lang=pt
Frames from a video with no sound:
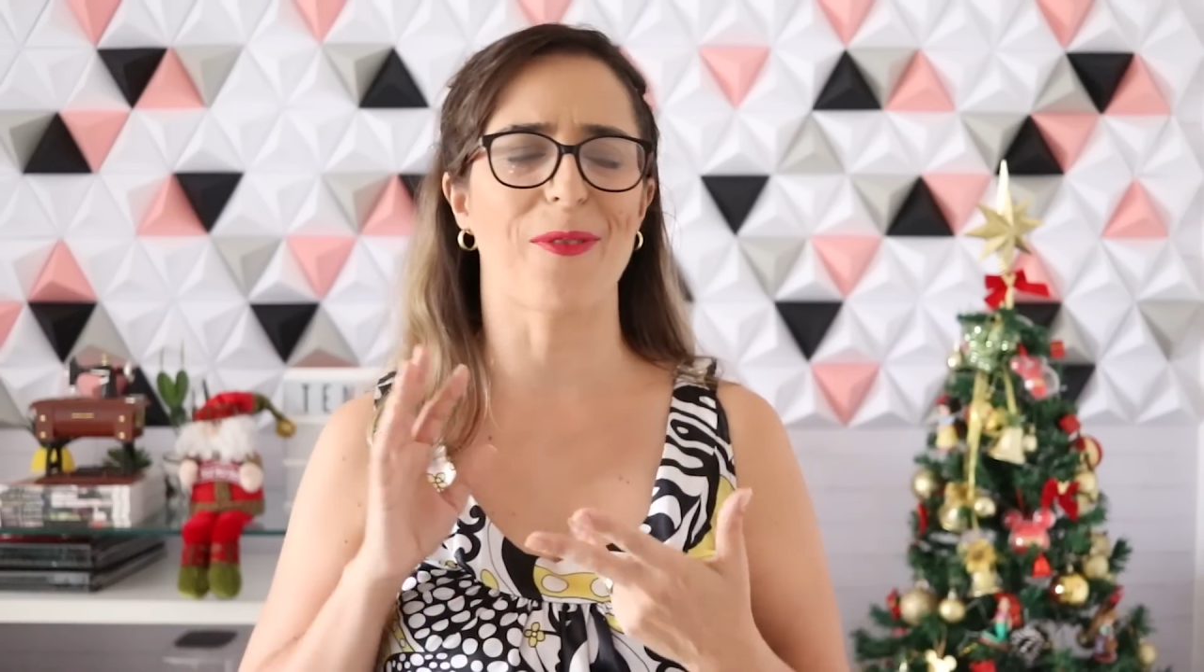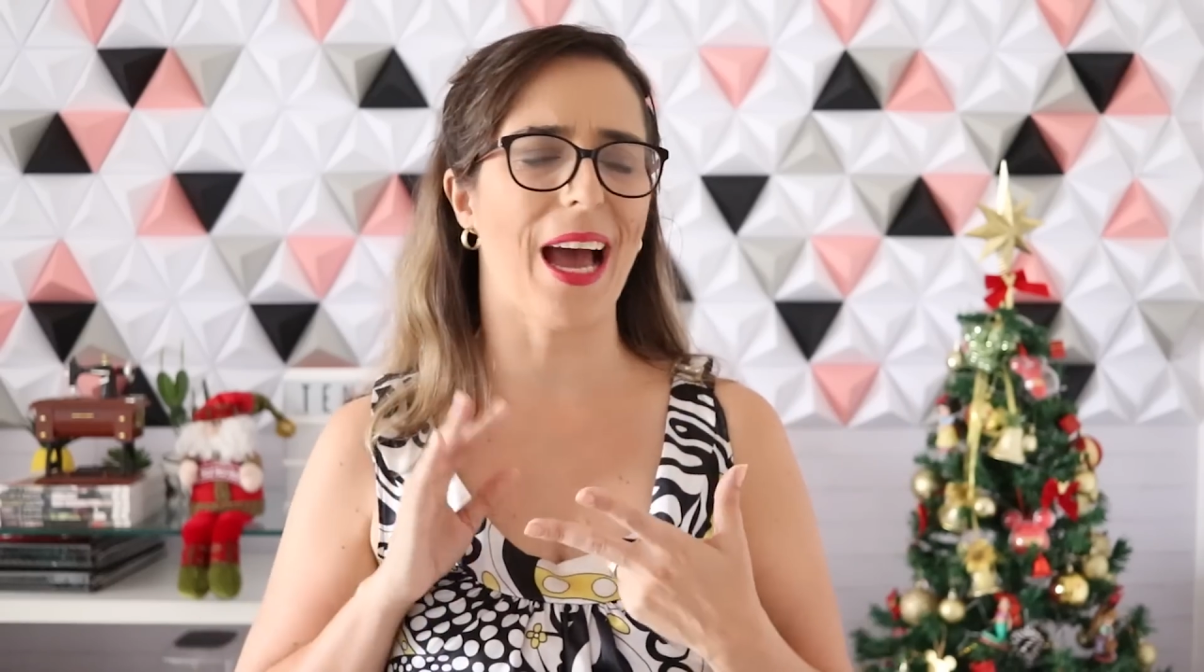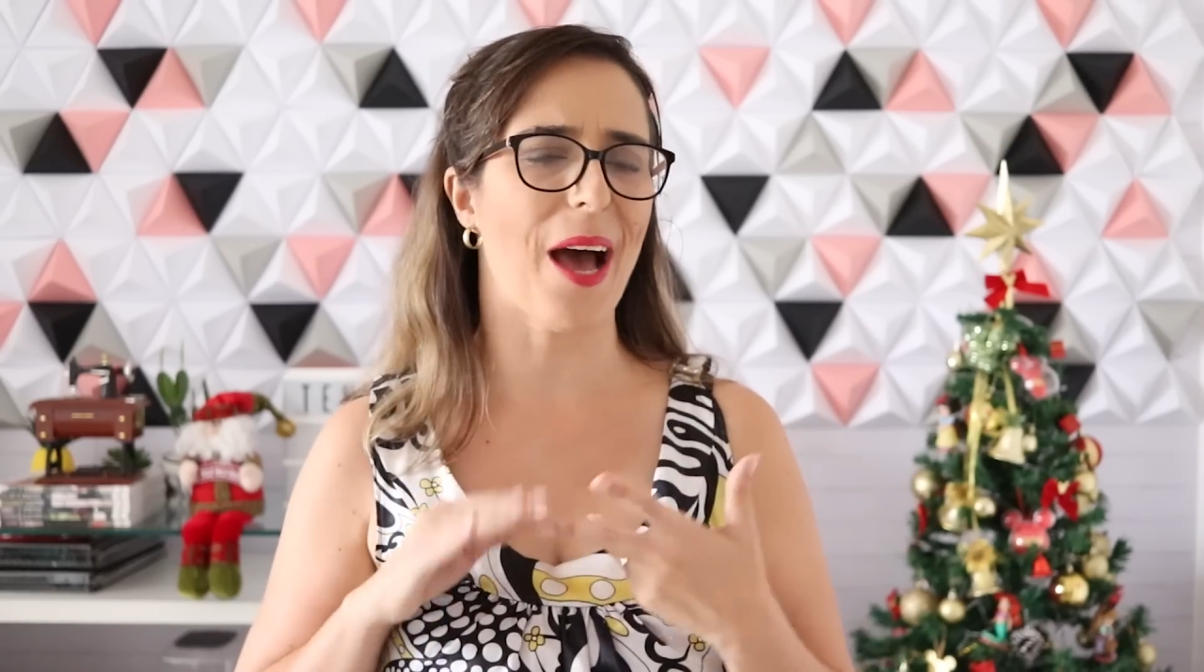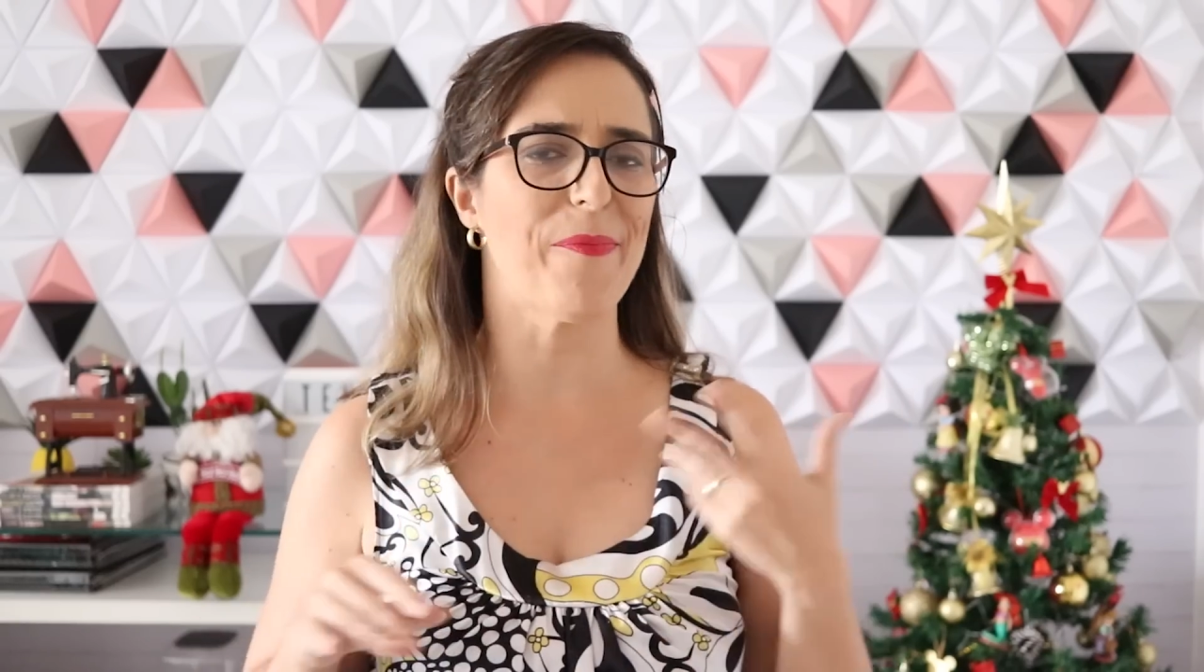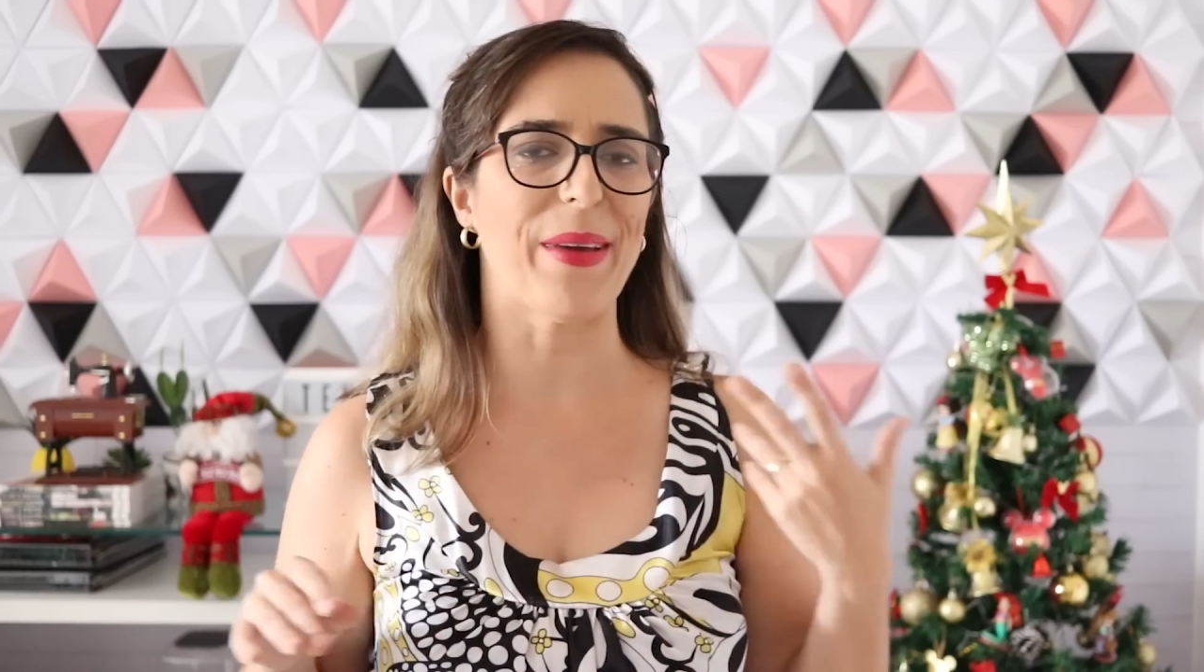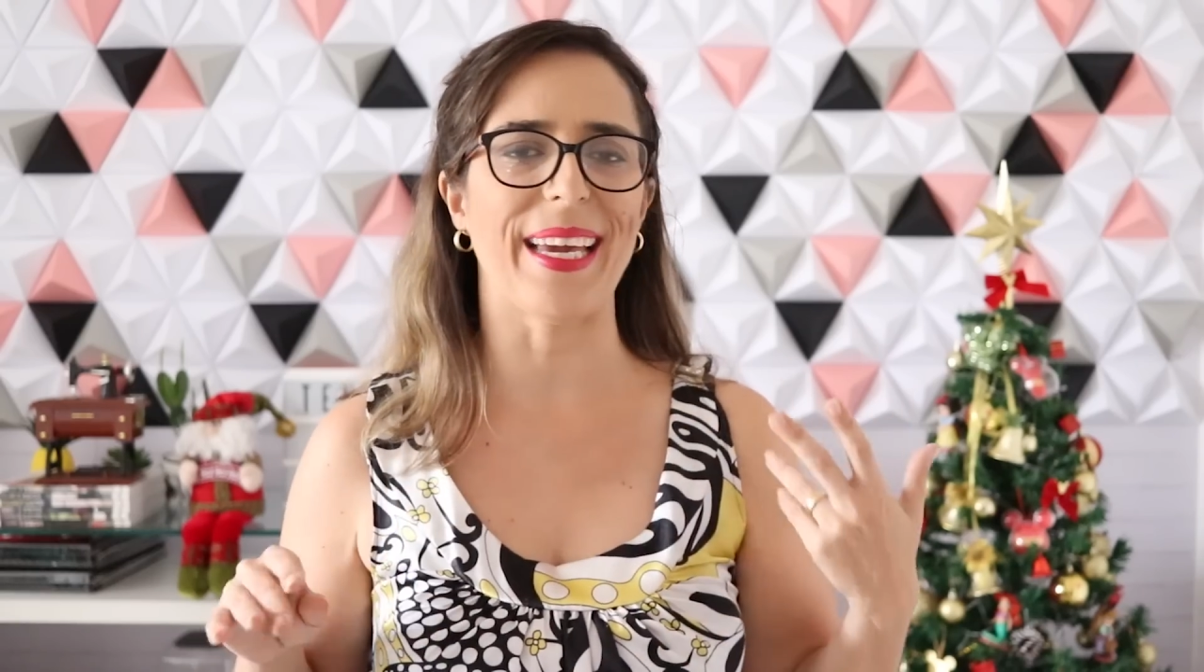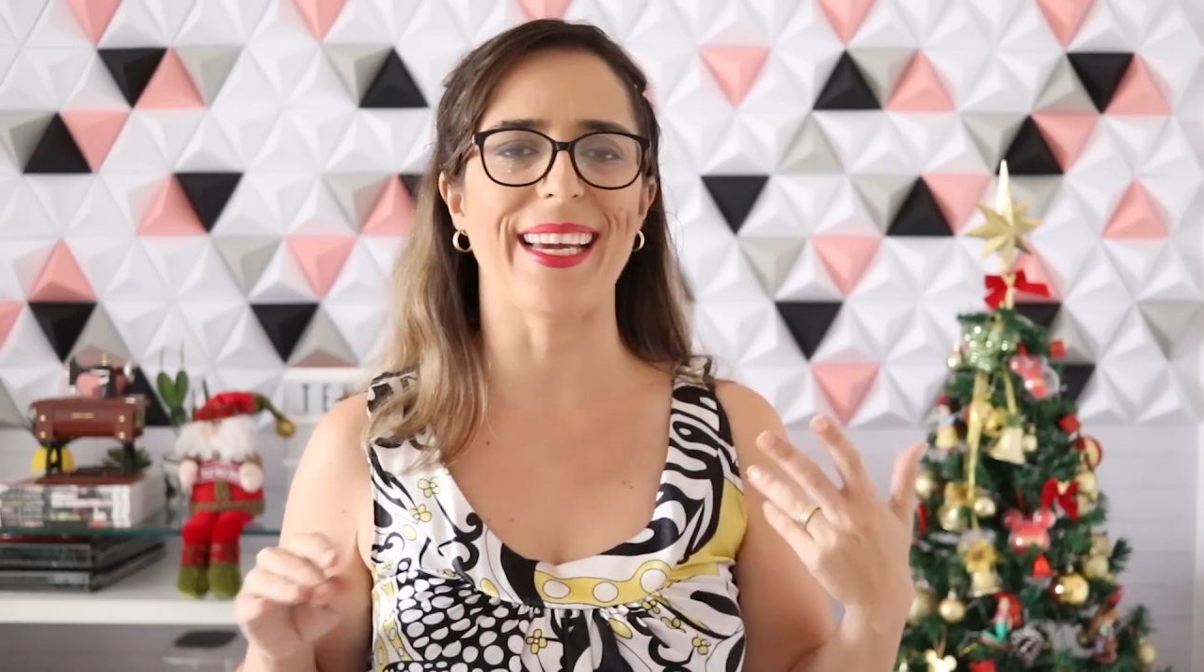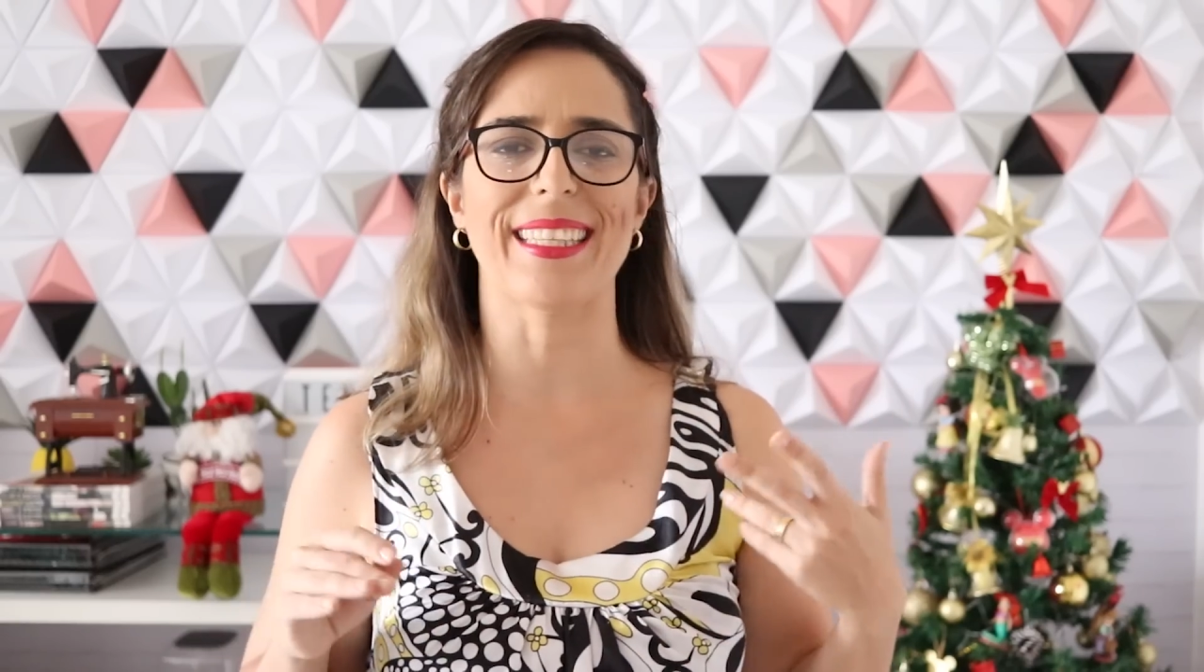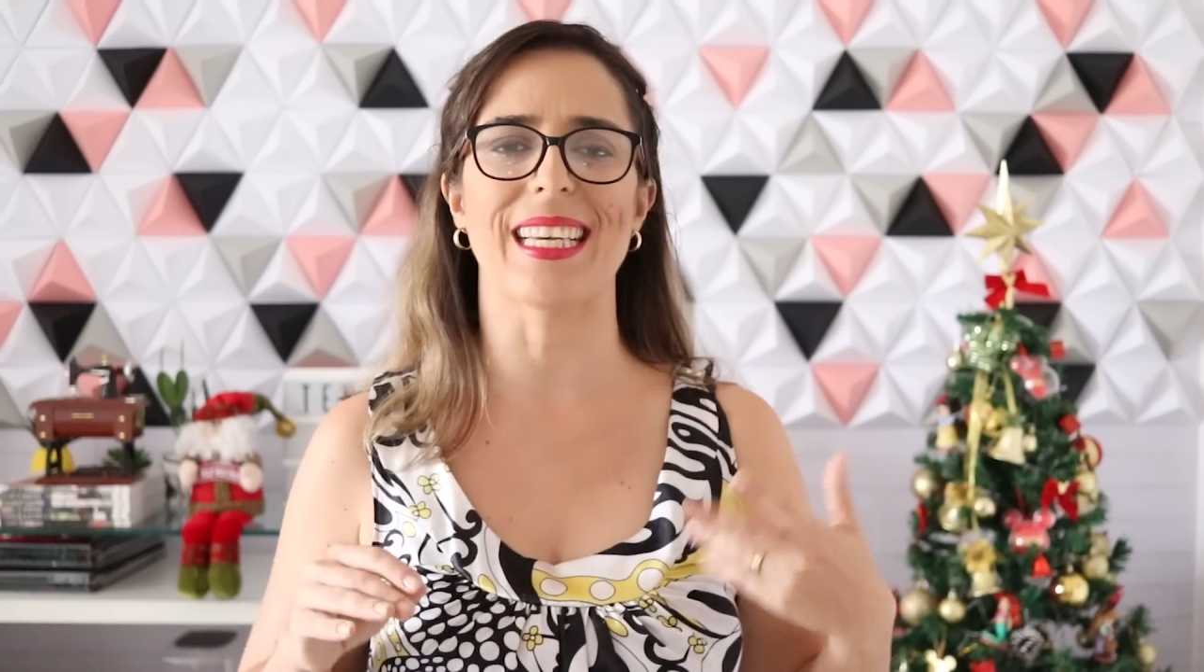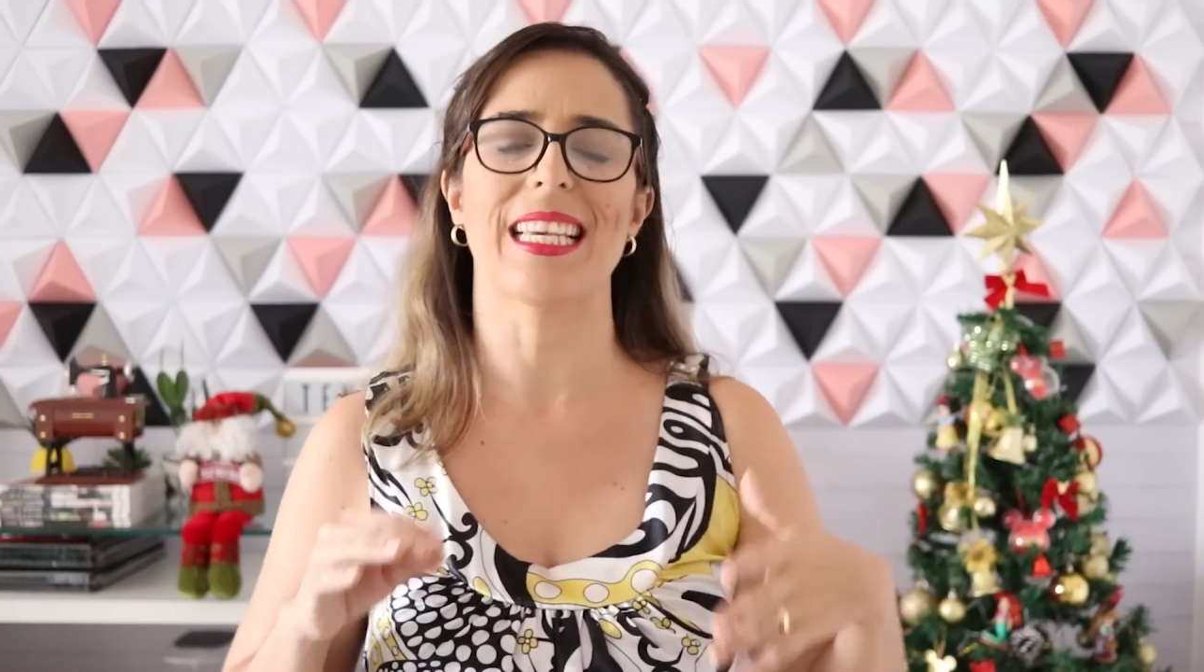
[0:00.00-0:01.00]

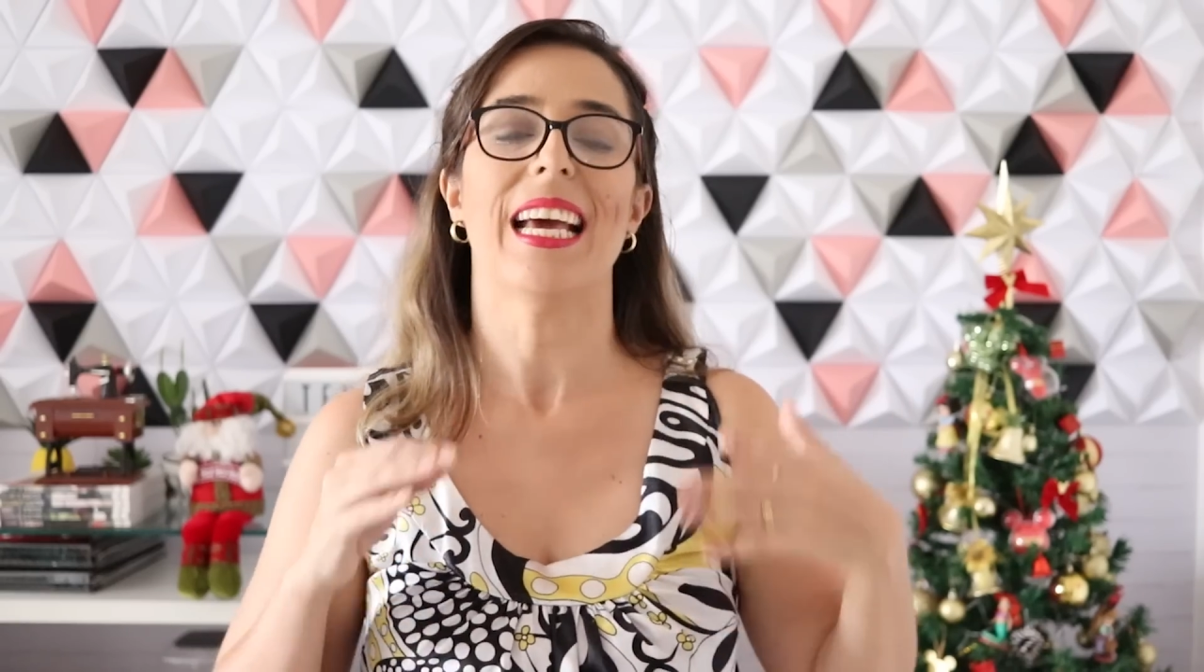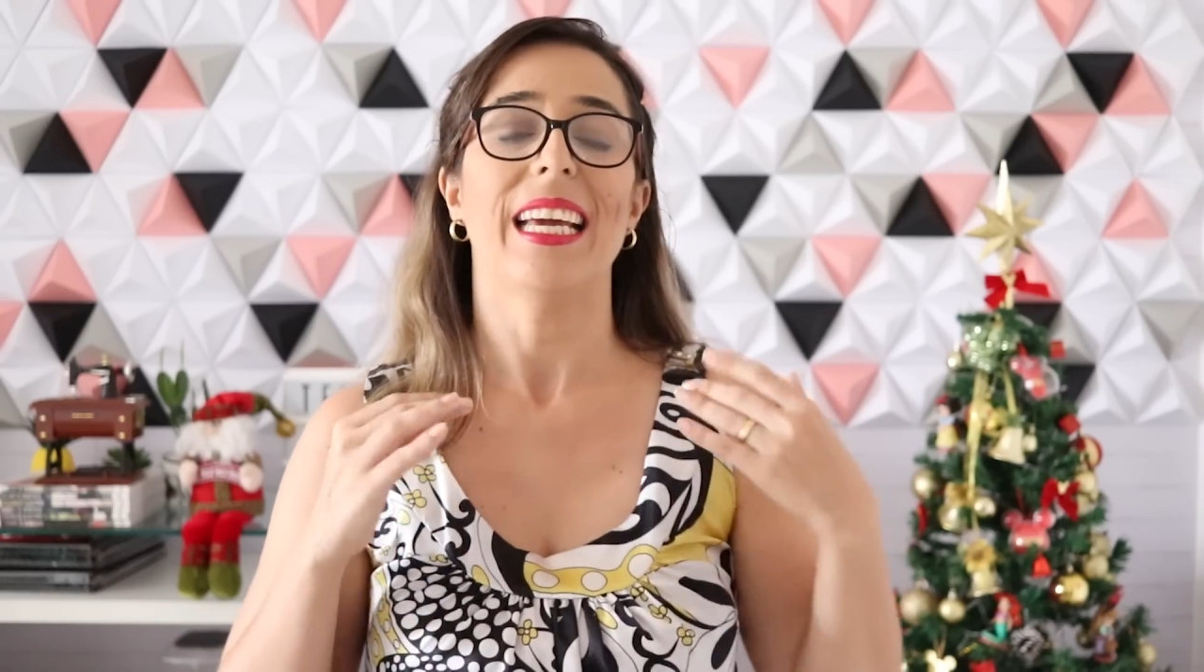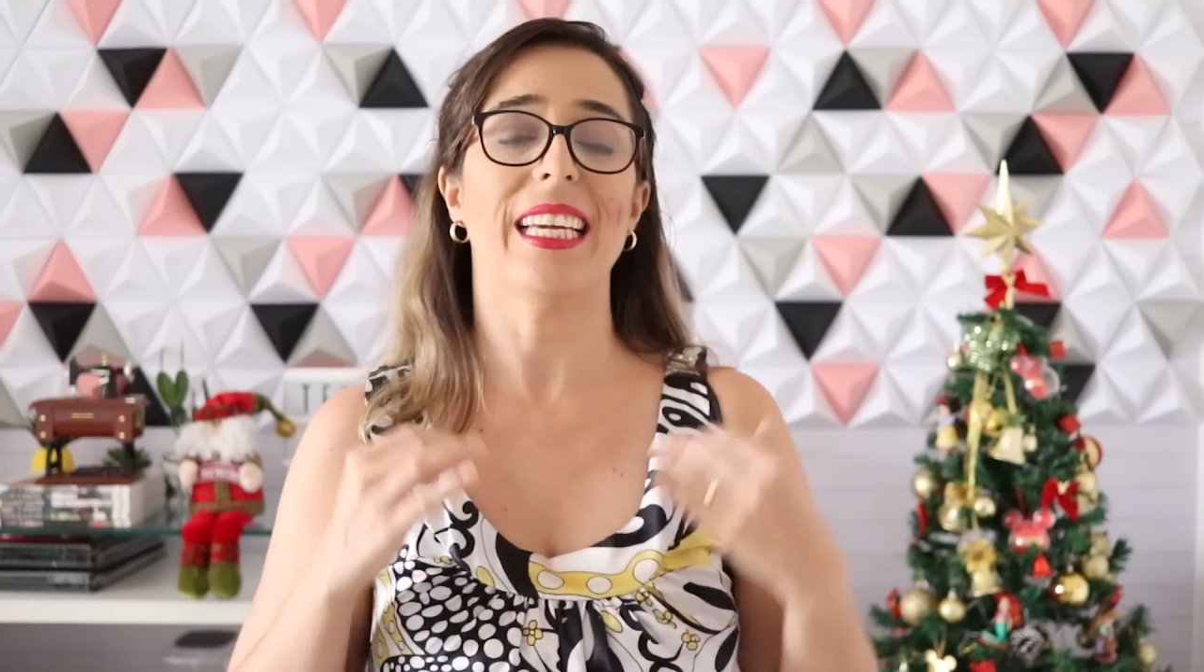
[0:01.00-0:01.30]
ferramentas,